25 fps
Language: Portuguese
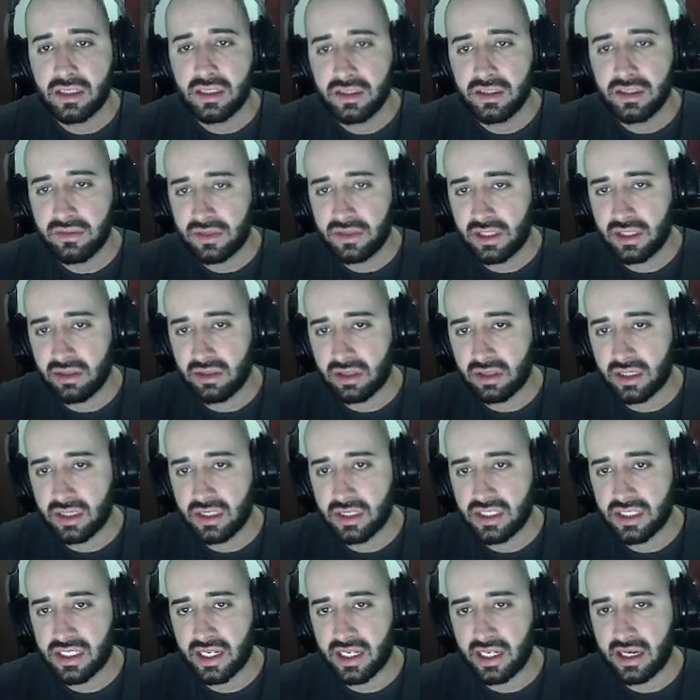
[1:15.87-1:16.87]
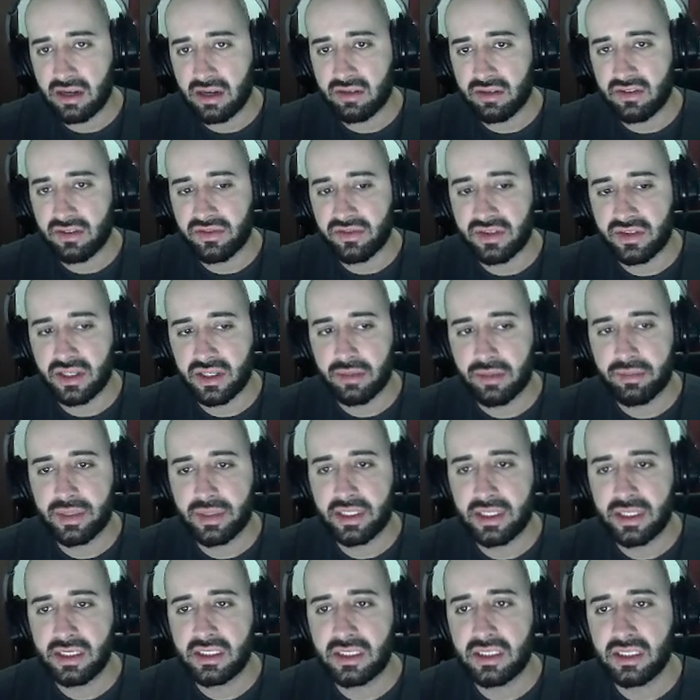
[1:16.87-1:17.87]
Clico aqui em gerar nova
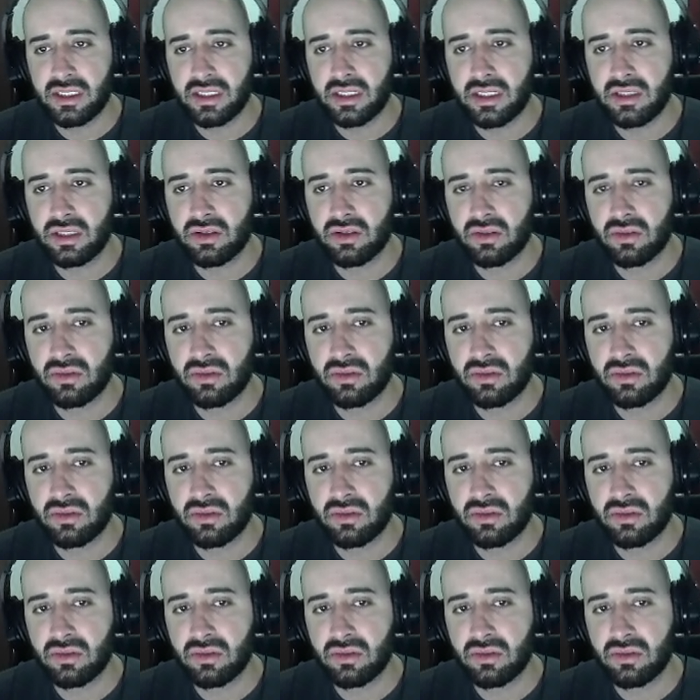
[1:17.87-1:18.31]
fingerprint e dou um